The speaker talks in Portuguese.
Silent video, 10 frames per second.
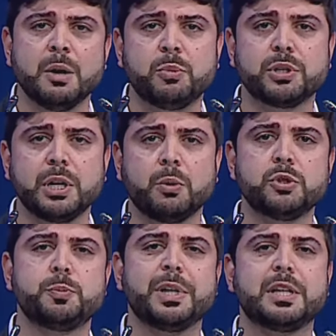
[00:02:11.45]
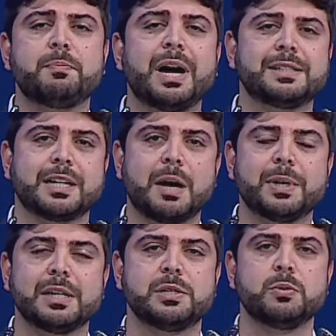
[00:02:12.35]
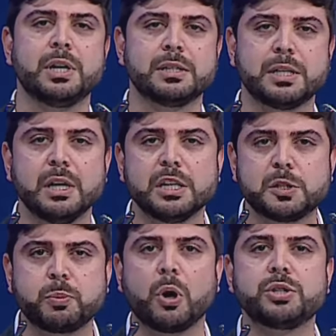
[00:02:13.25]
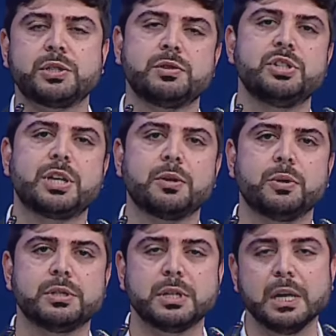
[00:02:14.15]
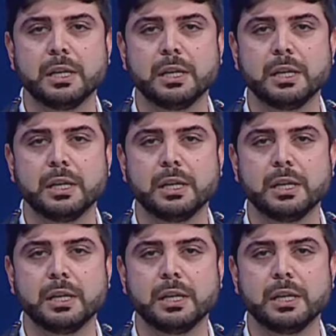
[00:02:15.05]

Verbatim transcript: porque onde o PT passa, acaba que a segurança explode seus indicadores.